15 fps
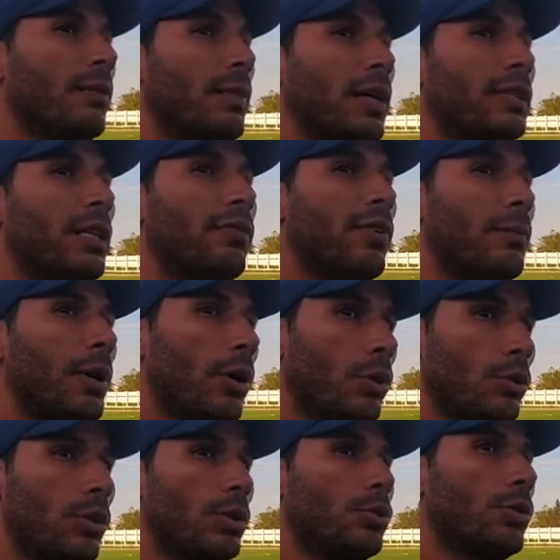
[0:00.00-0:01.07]
معناتها فما
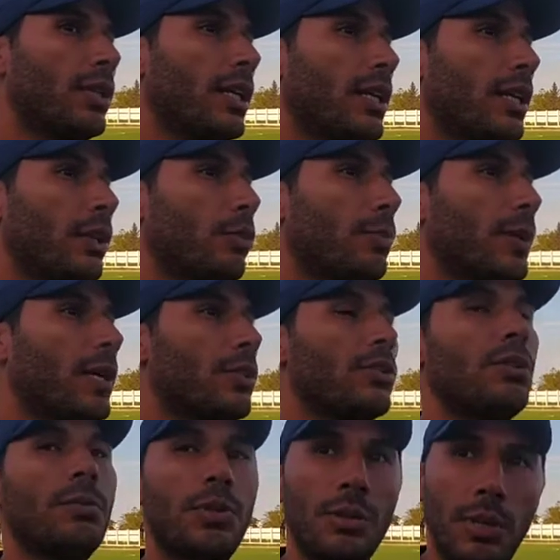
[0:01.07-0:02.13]
غدوه جورني
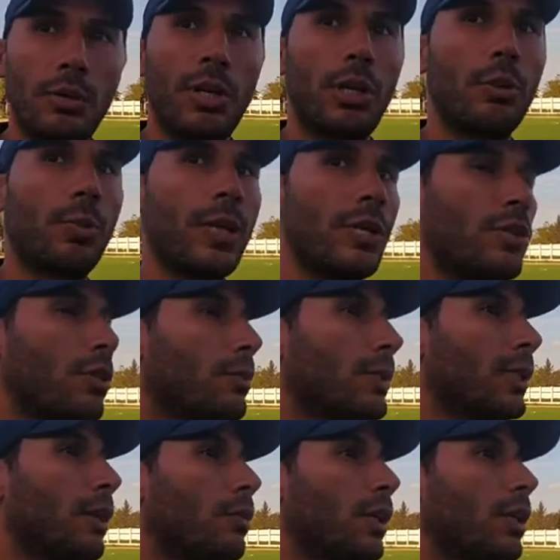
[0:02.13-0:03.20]
ريكوبيراسيون باش نبداو ريكوبيراسيون
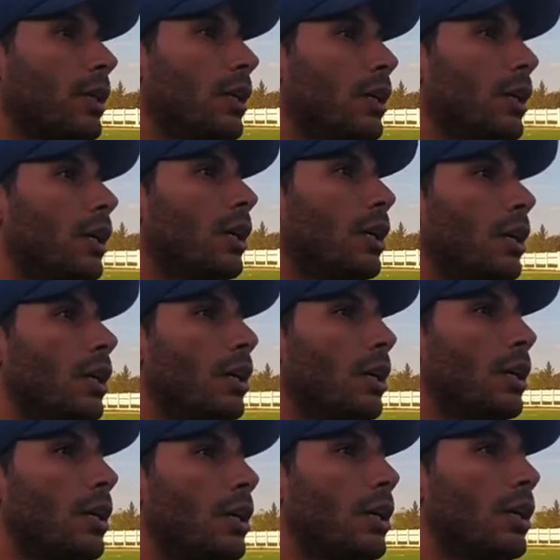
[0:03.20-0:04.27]
من توا
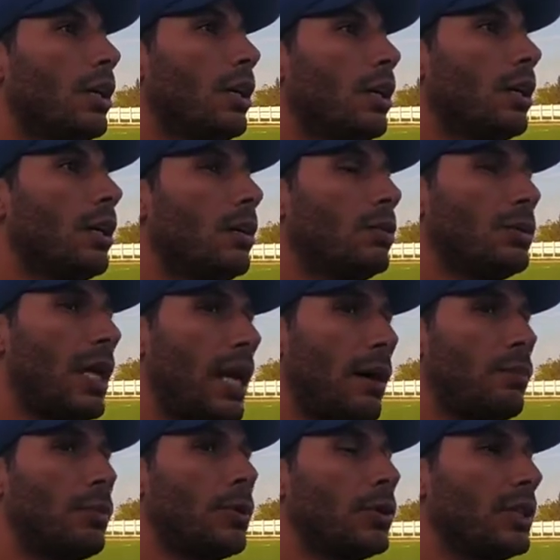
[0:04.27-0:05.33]
آه،
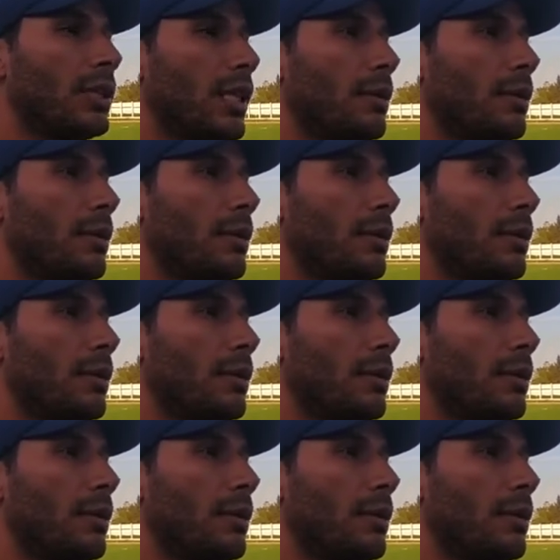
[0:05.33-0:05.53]
ونلعبوا بقدره